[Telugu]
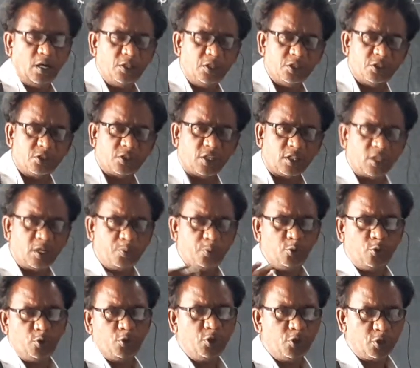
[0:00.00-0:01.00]
అది
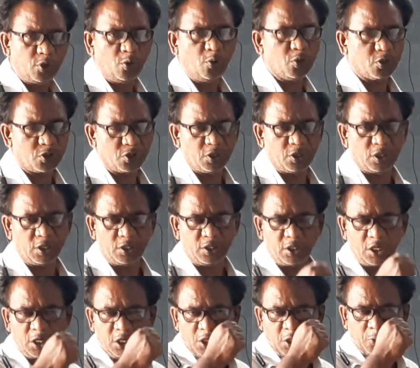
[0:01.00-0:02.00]
చదరపు యూనిట్లో వస్తుంది
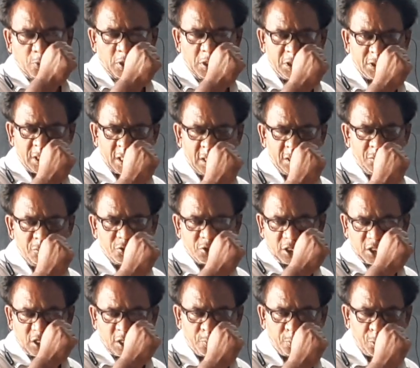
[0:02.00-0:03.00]
దాని యొక్క వైశాల్యం
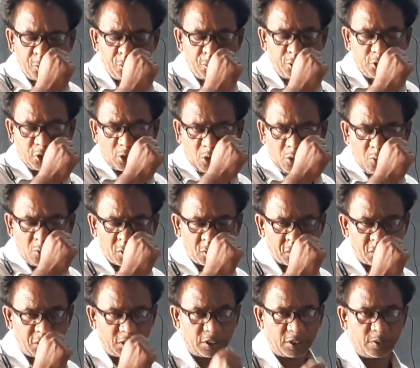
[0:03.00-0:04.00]
చదరపు యూనిట్లో
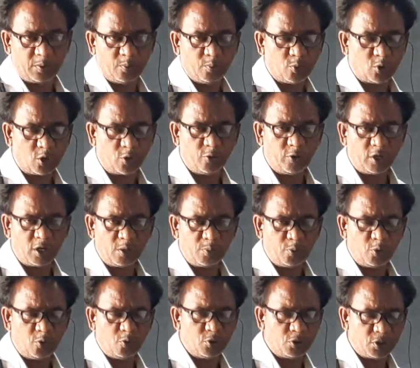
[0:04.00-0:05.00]
వస్తుంది పొడవు
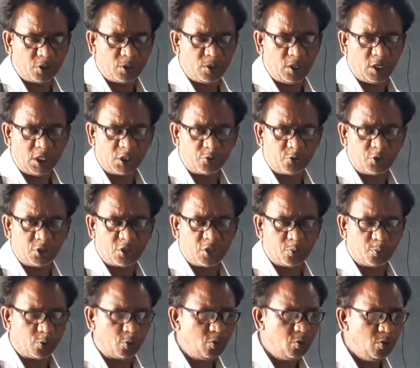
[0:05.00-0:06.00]
వెడల్పు ఎత్తు
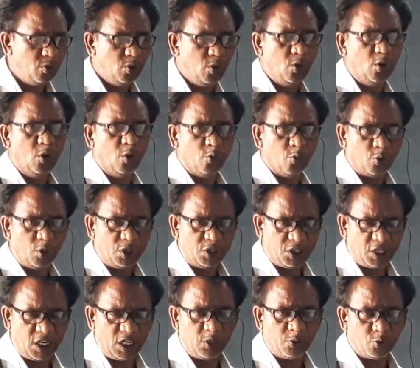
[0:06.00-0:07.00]
వేసినప్పుడు
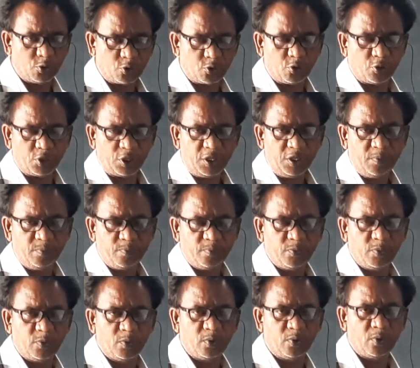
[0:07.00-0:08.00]
వైశాల్యం వస్తుంది
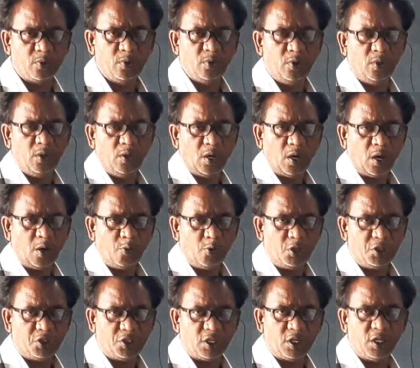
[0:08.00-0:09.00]
ఆ
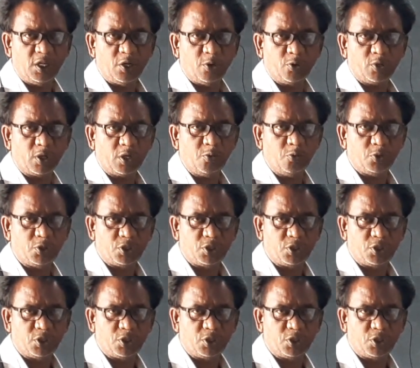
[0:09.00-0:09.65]
వైశాల్యం ఏమంటారు